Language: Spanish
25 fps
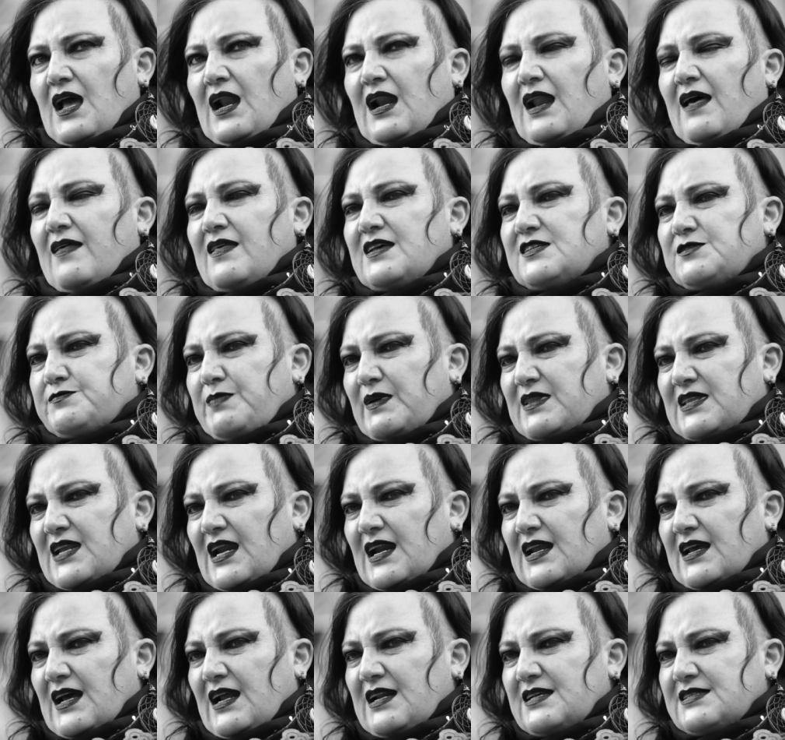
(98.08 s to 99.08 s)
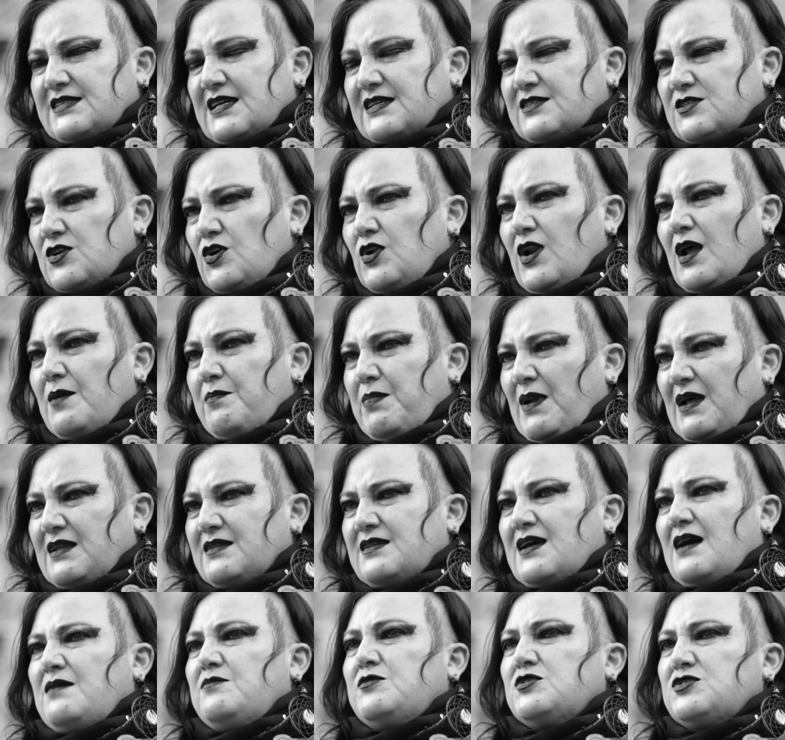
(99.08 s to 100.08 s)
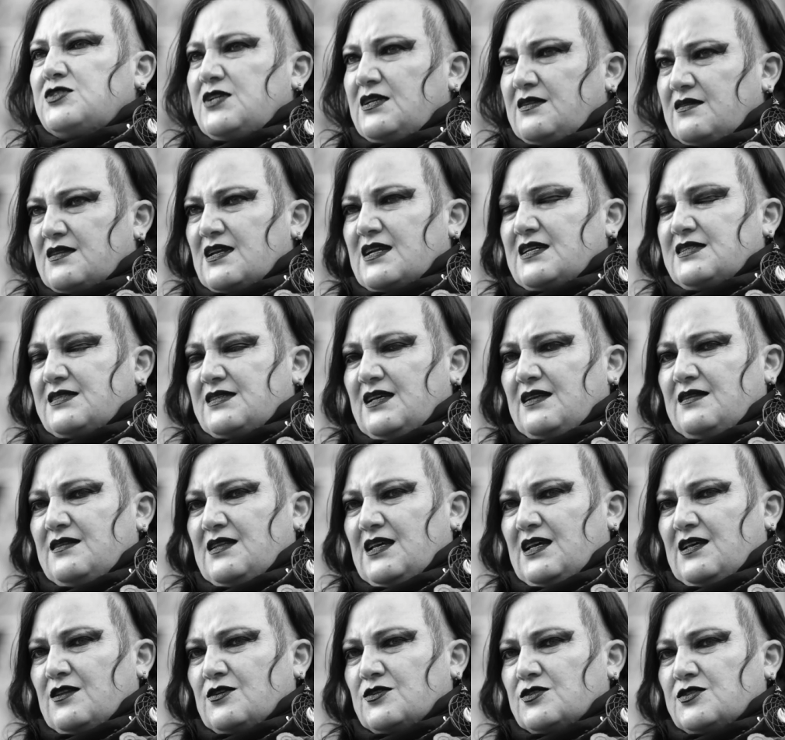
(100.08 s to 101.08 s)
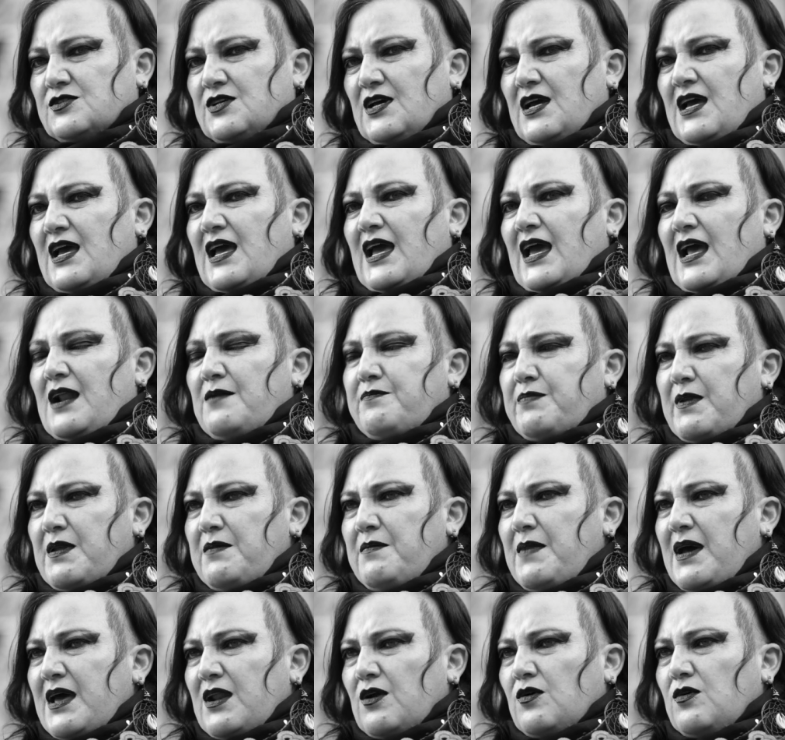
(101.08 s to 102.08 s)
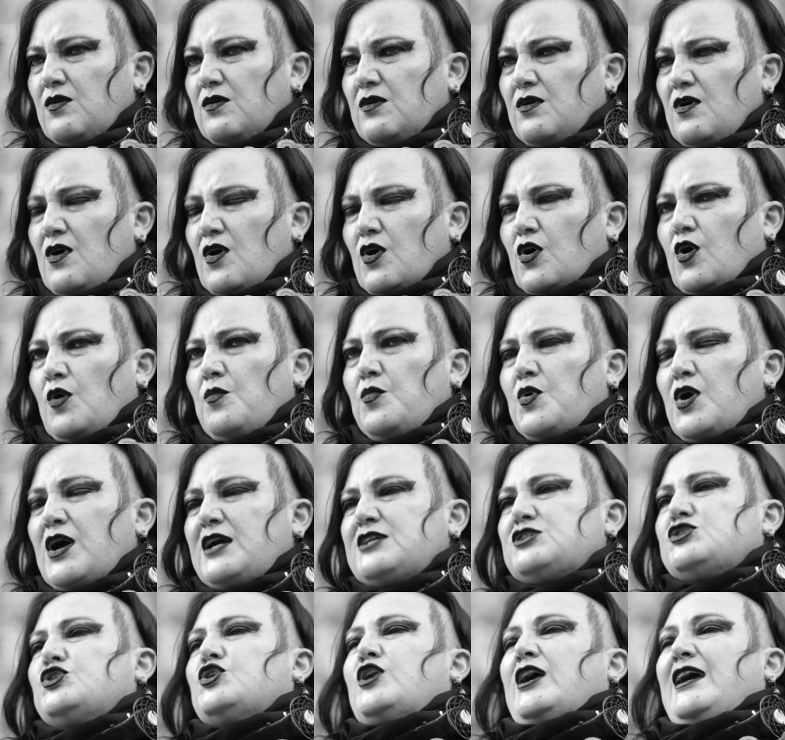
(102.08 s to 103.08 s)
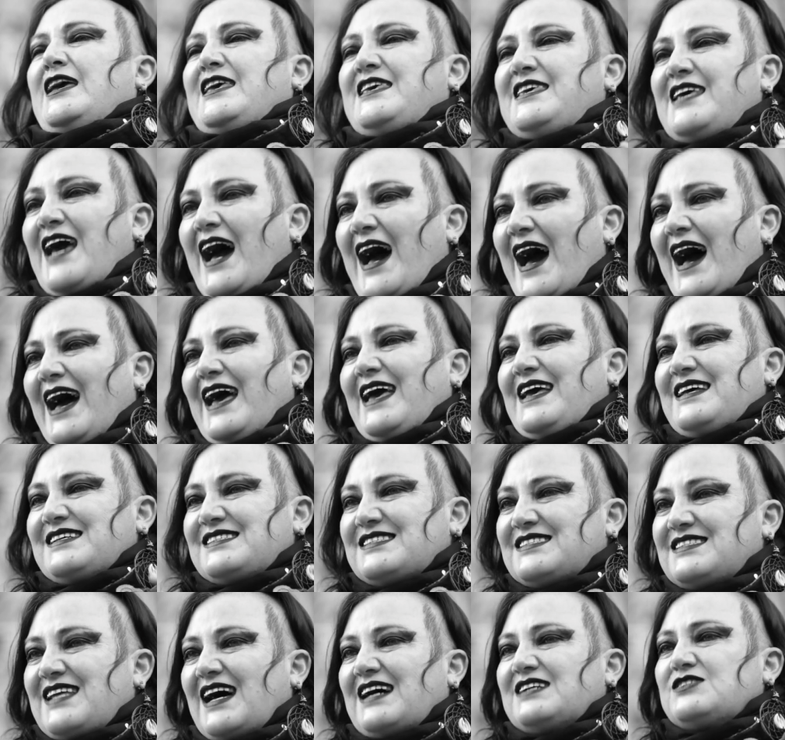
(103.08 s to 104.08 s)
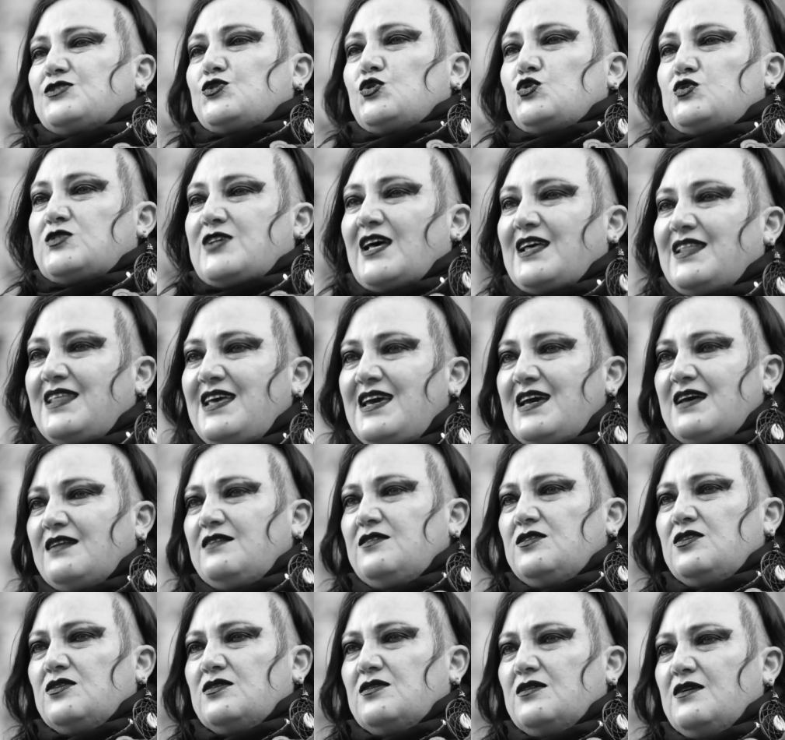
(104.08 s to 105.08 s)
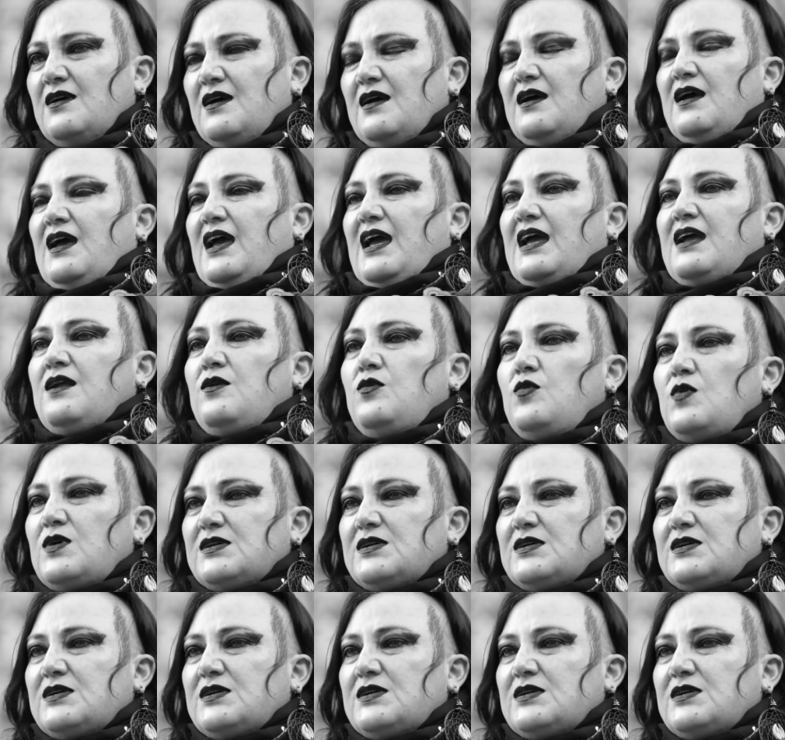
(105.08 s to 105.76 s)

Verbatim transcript: La despatriarcalización la planteamos en tres sentidos. El primero, como un hecho que ya está sucediendo en